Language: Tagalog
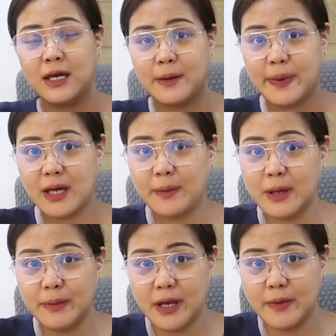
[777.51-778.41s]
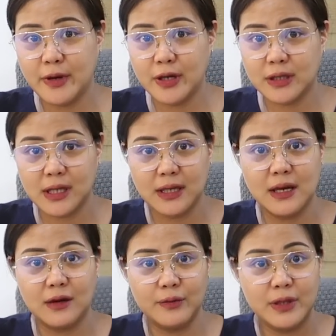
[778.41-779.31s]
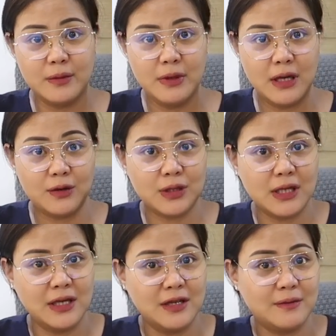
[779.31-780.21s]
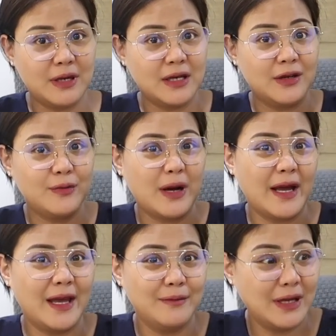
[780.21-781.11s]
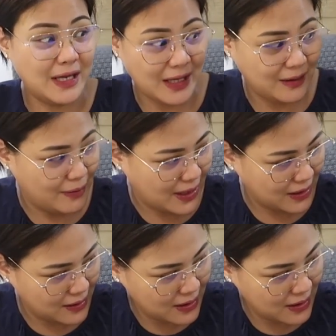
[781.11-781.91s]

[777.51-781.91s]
kapag ka may baby girl talaga ako, binibilang ko talaga ng mga ganun, mga headband-headband.